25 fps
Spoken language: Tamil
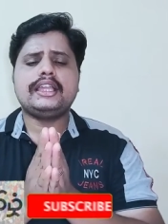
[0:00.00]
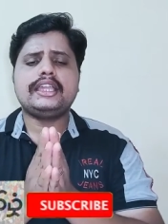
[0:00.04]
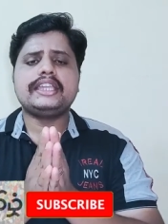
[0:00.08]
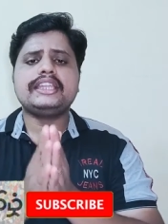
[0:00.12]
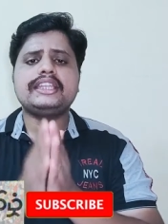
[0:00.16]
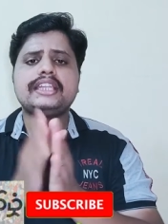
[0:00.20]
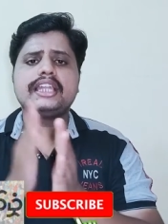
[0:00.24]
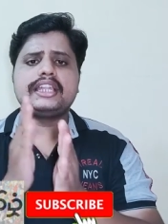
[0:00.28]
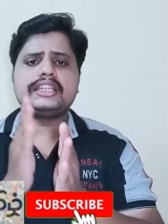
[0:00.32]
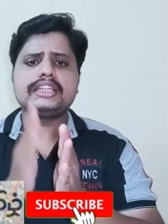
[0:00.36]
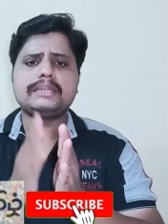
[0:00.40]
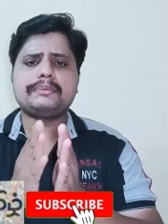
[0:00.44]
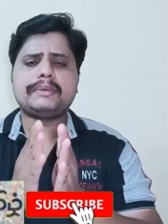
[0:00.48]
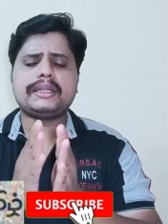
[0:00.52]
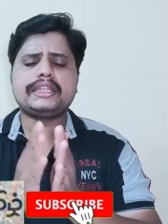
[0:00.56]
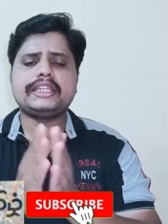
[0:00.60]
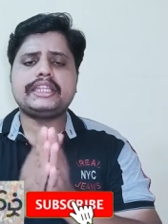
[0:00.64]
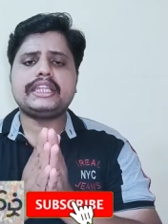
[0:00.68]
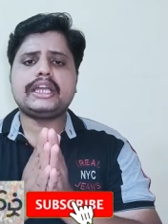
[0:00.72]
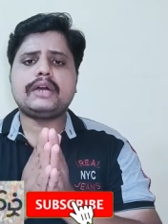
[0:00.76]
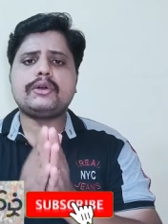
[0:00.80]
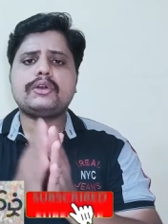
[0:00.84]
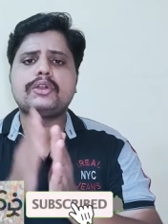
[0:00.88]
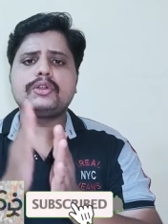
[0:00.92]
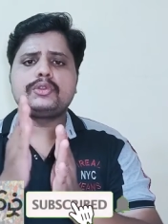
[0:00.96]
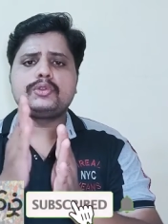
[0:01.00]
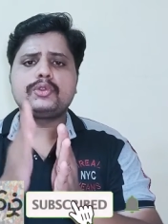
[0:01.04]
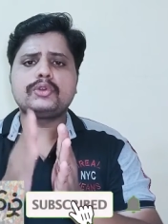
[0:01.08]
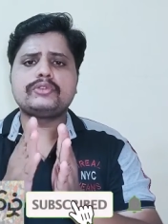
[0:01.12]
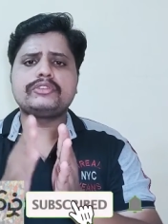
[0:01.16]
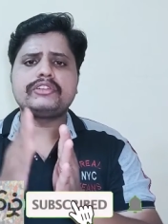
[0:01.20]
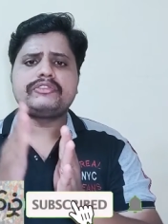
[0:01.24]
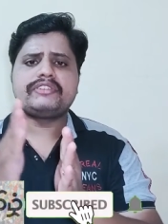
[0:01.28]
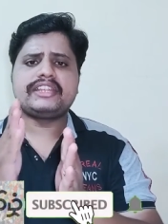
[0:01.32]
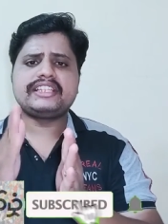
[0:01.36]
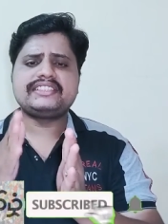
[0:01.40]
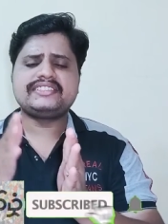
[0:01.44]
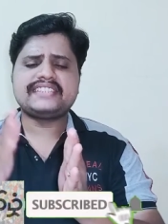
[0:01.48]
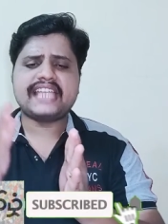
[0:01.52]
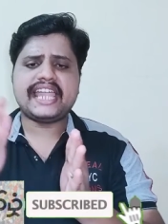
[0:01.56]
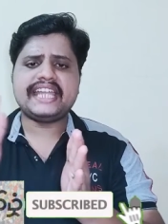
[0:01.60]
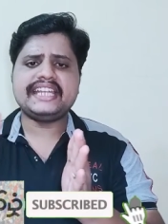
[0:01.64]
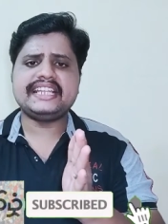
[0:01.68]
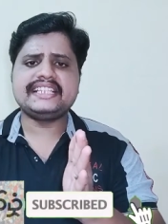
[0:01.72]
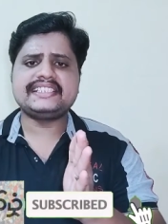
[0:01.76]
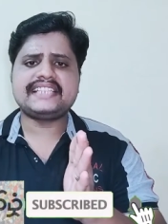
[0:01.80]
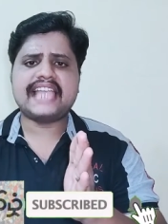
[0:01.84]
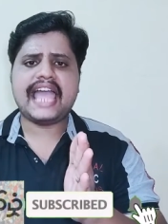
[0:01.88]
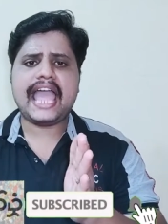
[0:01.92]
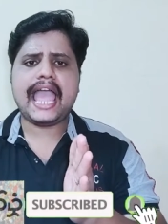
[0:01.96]
இதுல வந்து பார்த்தீங்கன்னா ஒரு டூ ஃபிஃப்டி
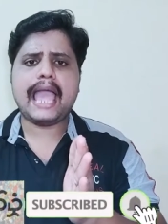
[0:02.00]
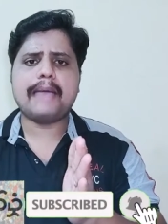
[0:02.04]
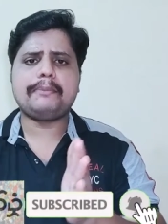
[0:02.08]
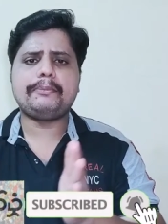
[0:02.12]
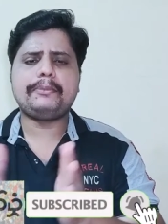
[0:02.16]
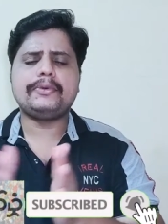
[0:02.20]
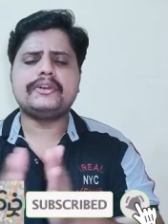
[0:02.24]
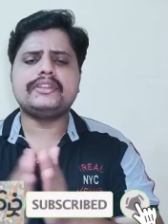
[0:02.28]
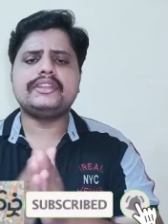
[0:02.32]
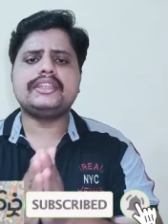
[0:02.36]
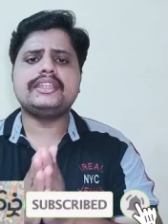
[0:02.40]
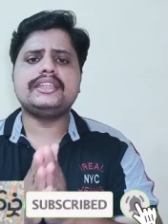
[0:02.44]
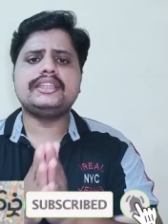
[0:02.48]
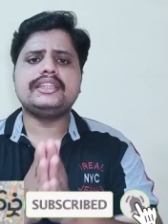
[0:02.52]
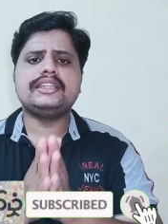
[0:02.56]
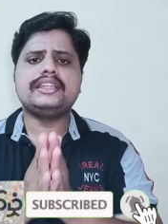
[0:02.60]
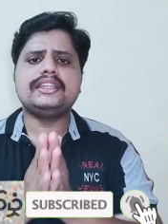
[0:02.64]
சைனீஸ் ஆப் வந்து